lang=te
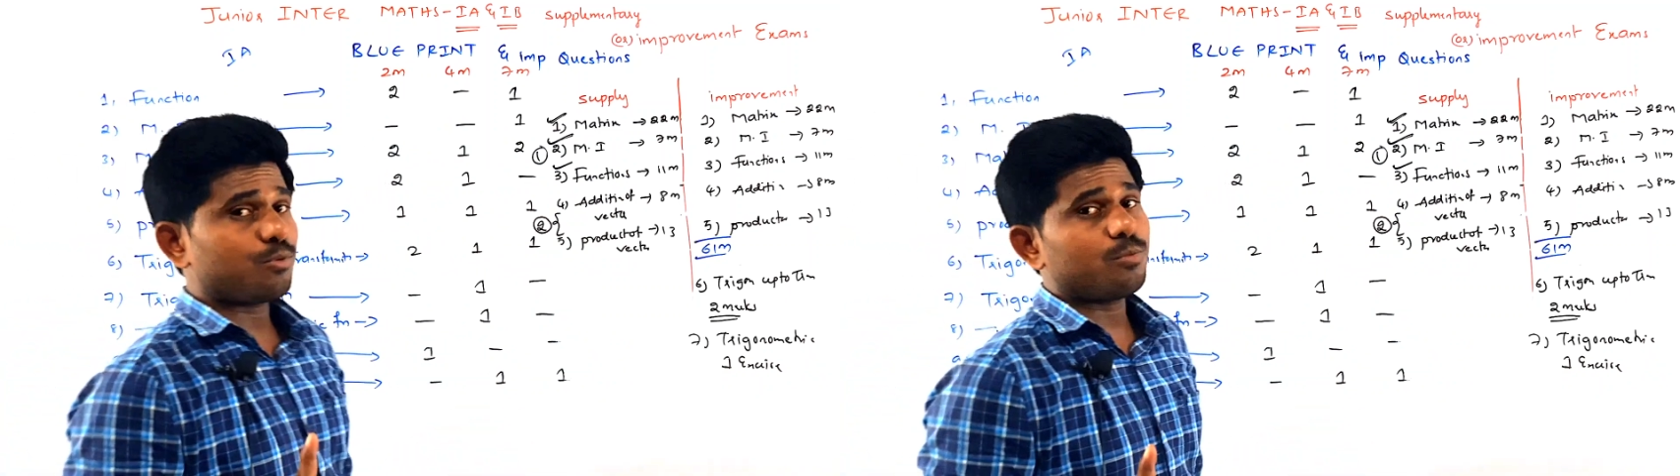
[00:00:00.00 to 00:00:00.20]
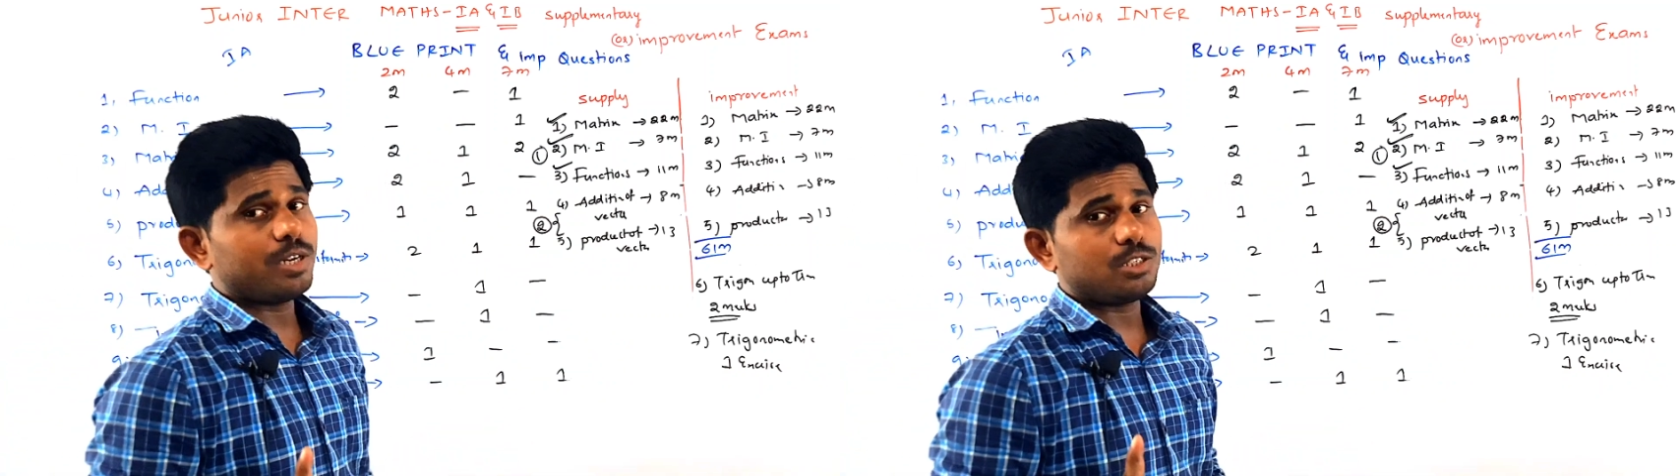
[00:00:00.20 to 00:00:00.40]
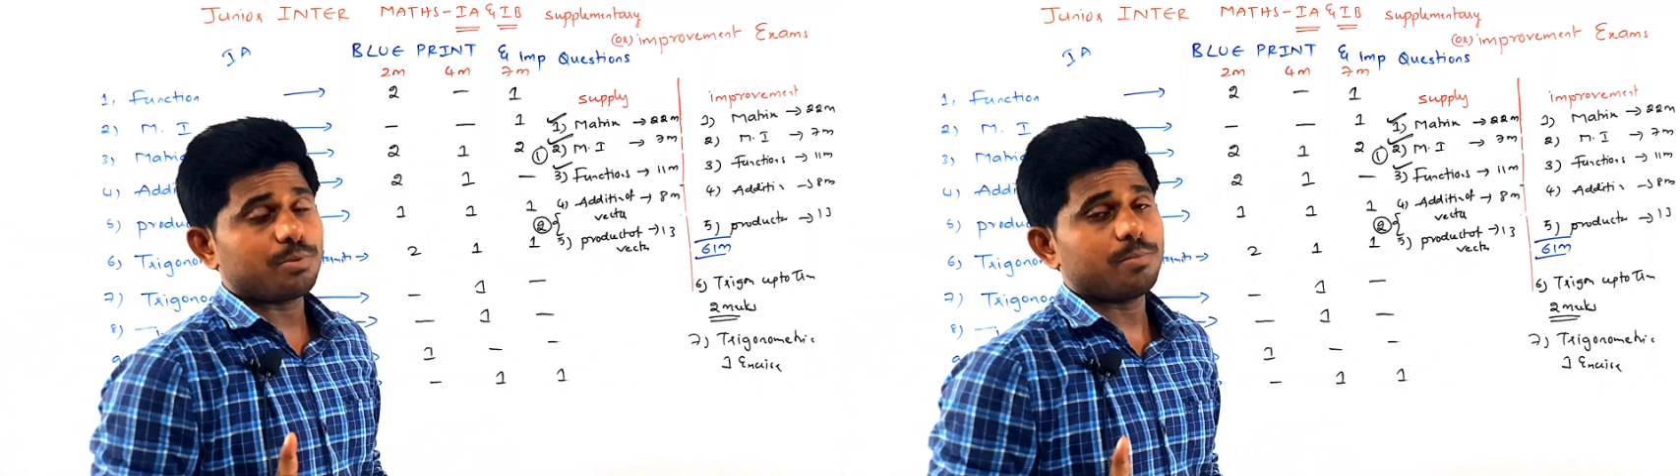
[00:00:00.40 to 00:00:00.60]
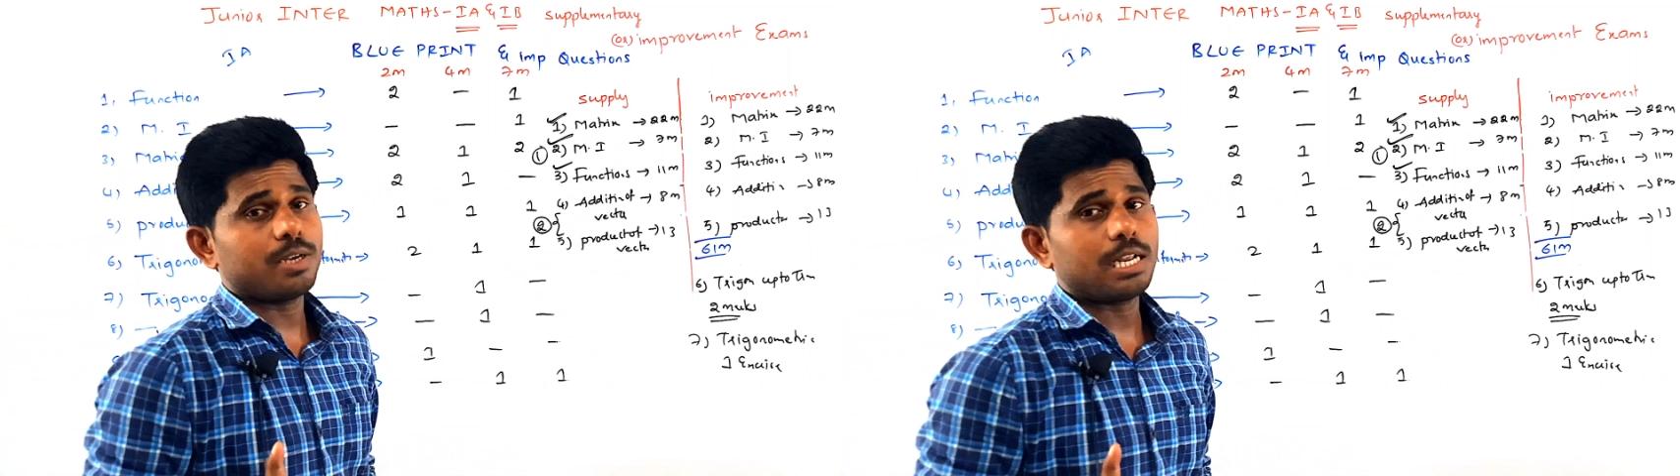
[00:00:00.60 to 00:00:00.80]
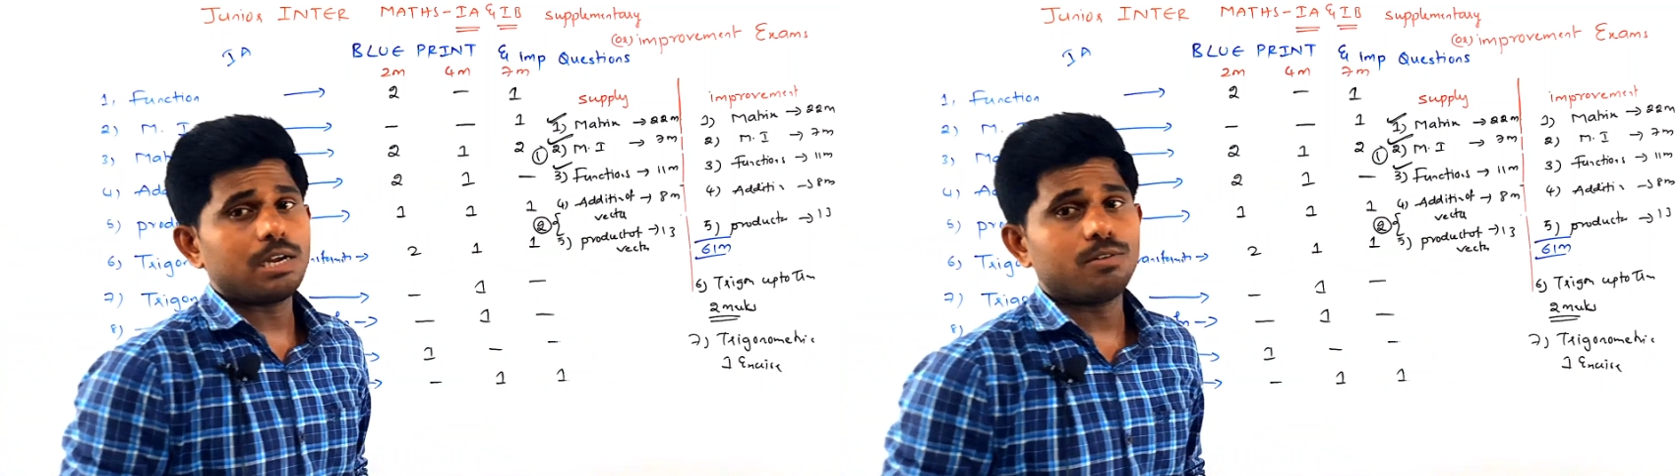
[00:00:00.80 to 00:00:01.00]
ఇంప్రూవ్మెంట్స్
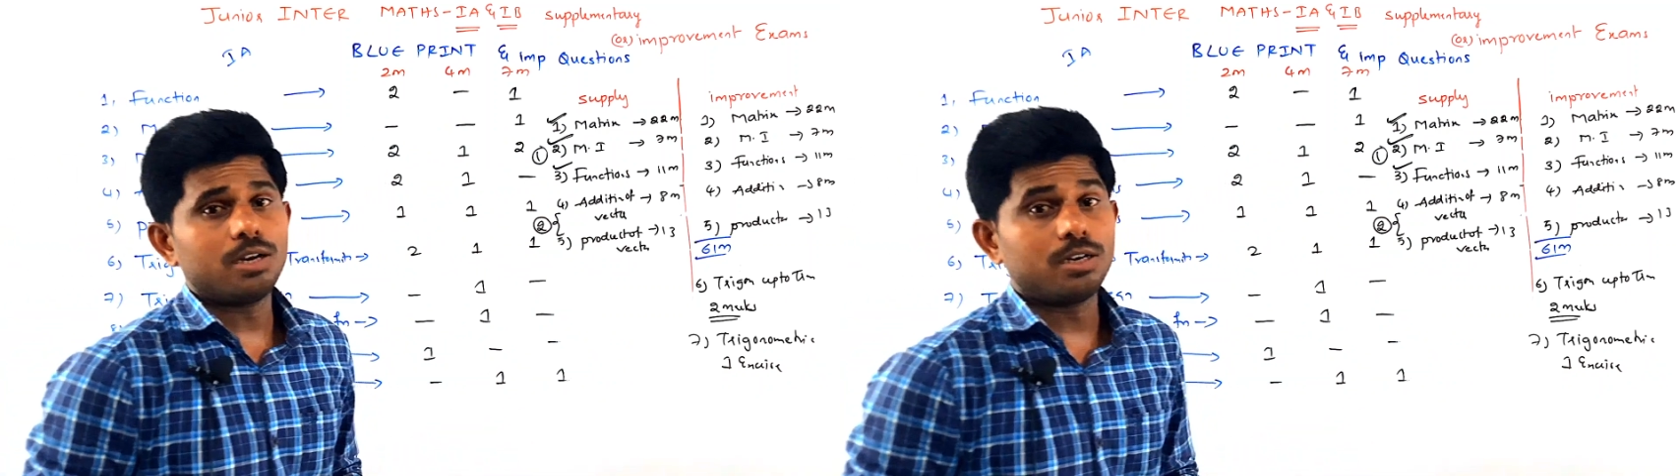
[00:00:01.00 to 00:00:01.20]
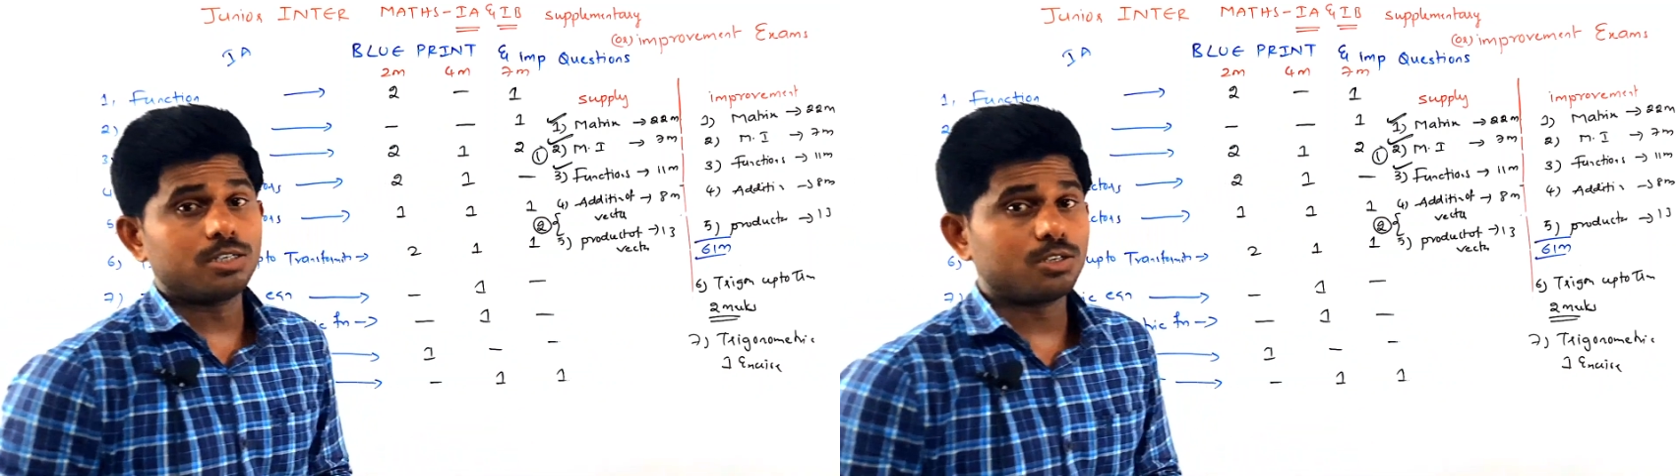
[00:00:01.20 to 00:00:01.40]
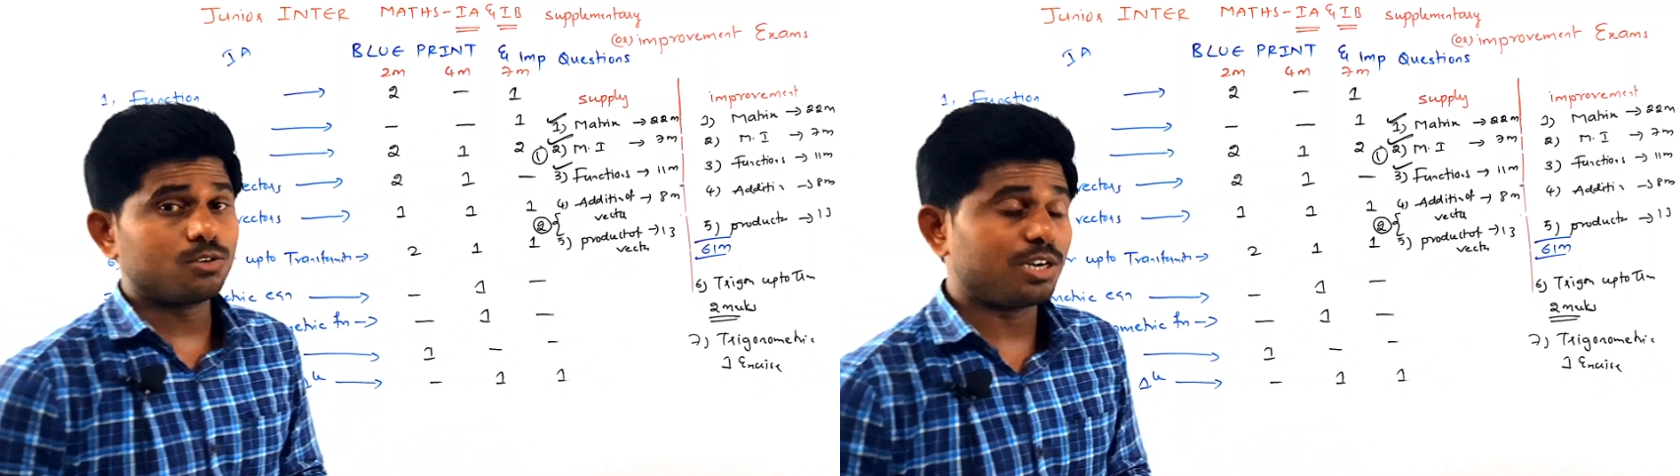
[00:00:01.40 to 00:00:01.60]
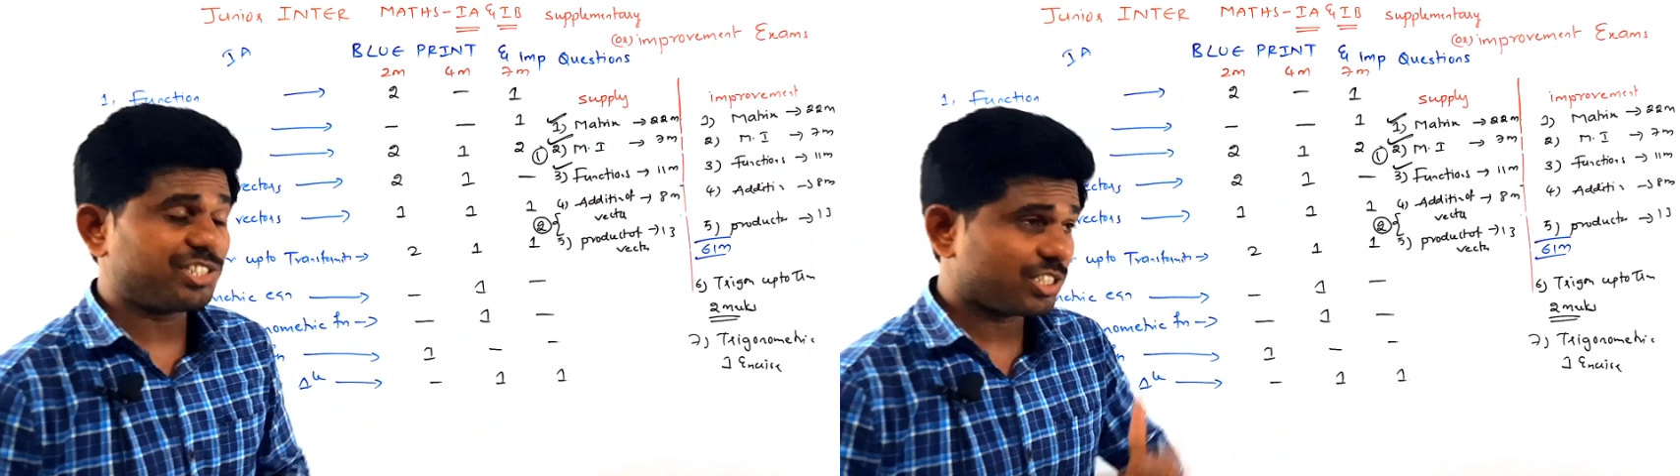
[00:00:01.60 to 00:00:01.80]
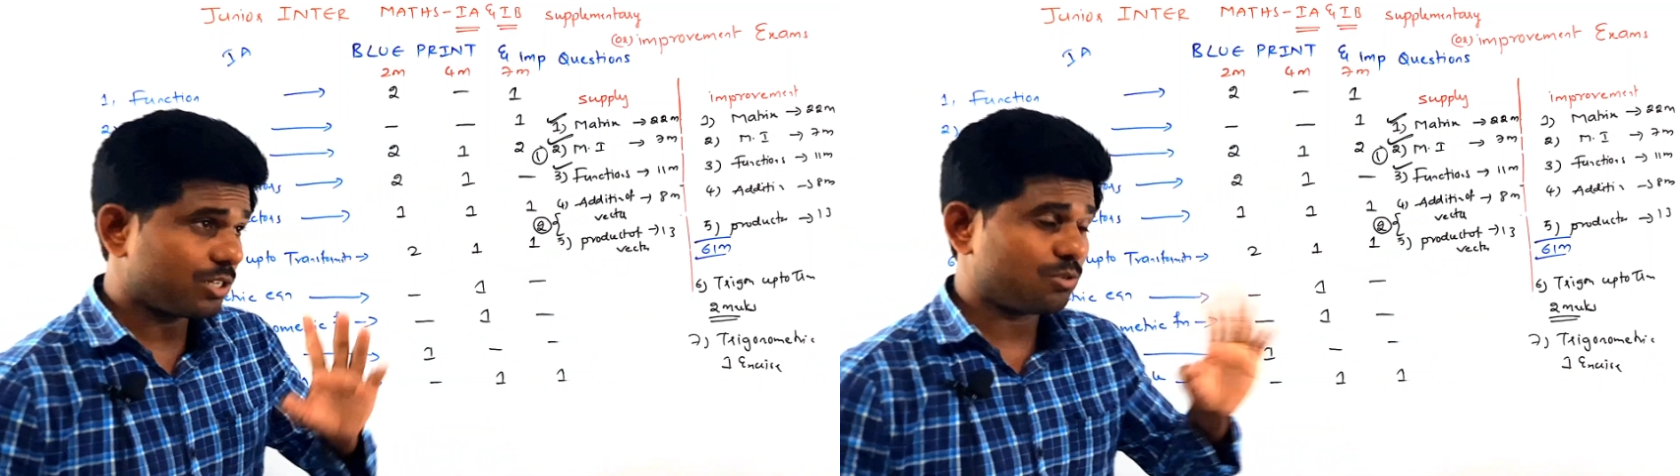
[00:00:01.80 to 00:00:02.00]
ప్రిపేర్ అయ్యే వాళ్ళు అంటారు
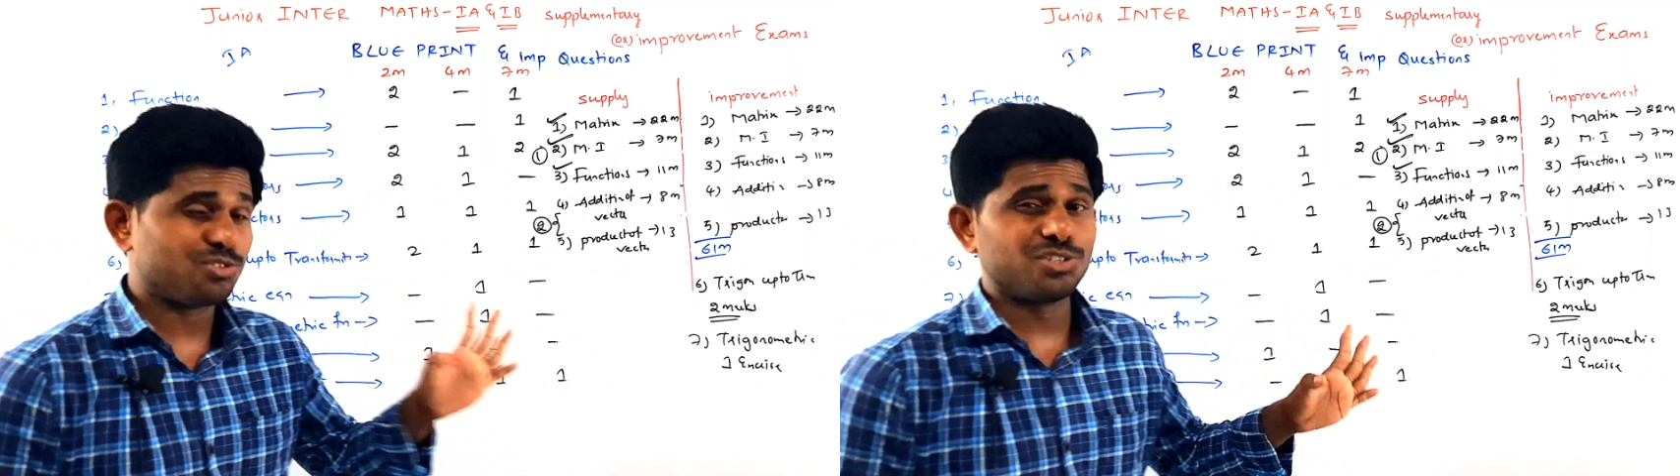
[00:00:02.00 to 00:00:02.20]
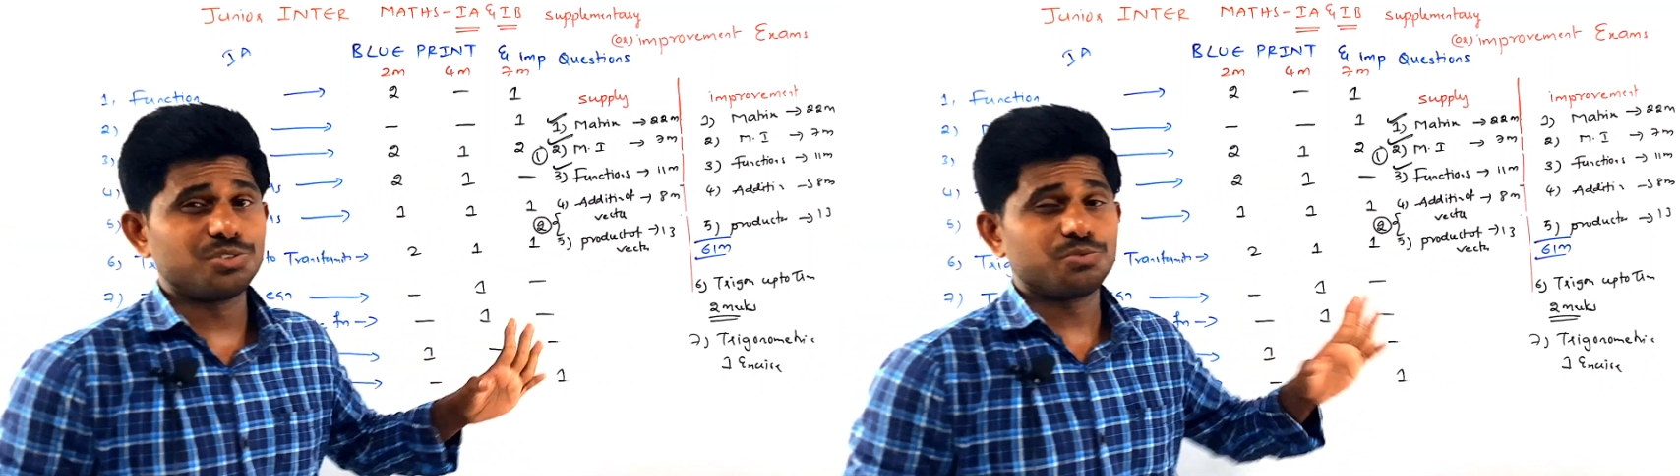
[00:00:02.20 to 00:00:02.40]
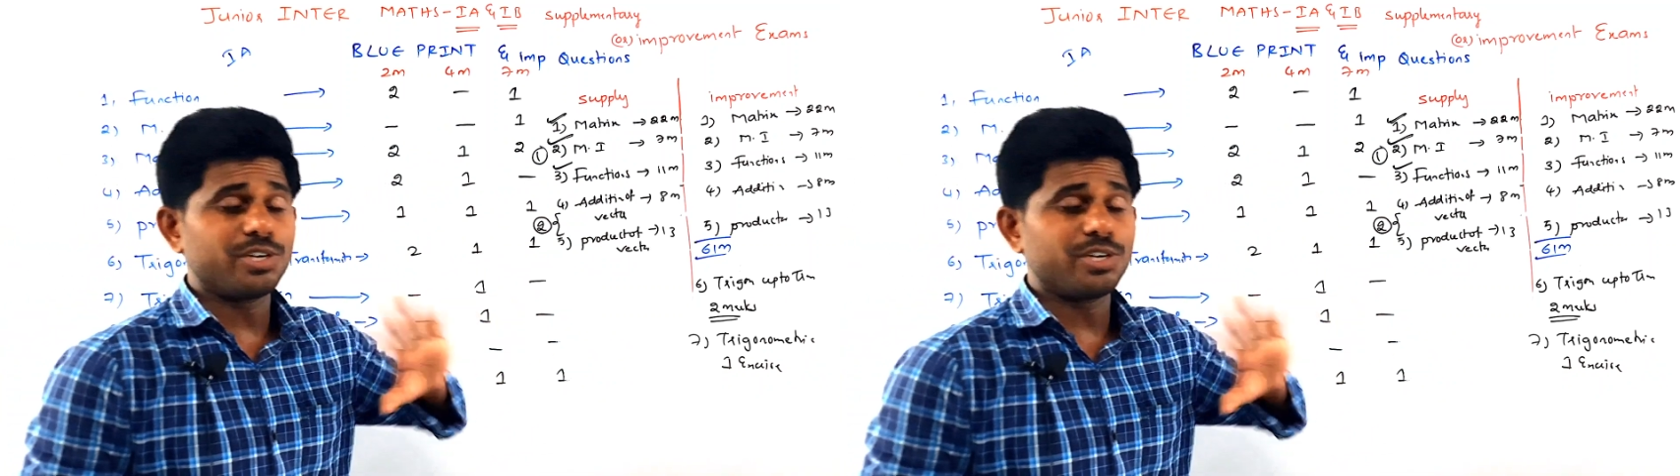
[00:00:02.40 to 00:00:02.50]
గన్ షాట్ క్వశ్చన్స్